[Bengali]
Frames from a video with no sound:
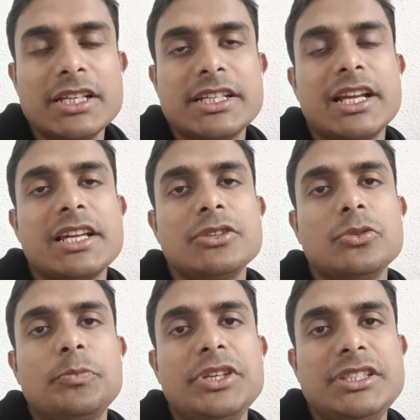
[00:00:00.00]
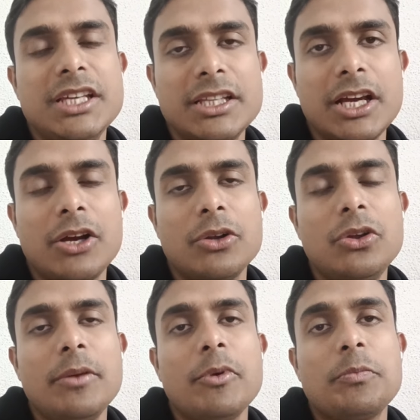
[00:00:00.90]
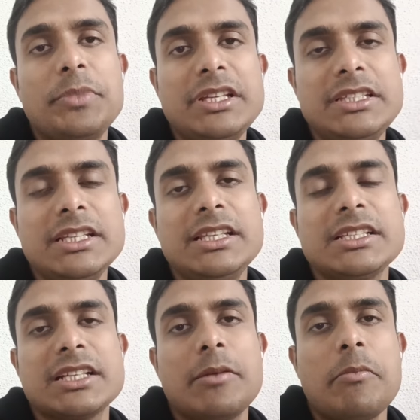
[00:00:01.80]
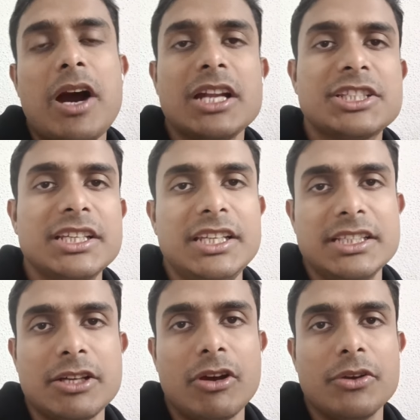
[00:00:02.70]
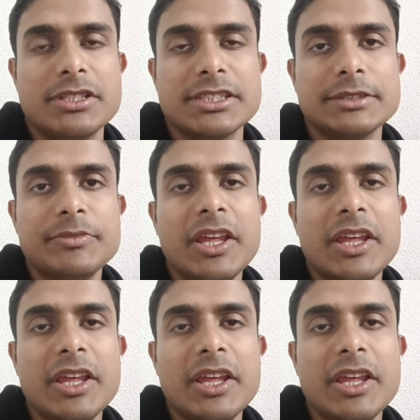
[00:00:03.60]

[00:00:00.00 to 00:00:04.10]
সেটা কিন্তু পিছিয়ে দেওয়া হলো এবং পিছিয়ে দিয়ে সেটা মার্চে নিয়ে যাওয়া হয়েছে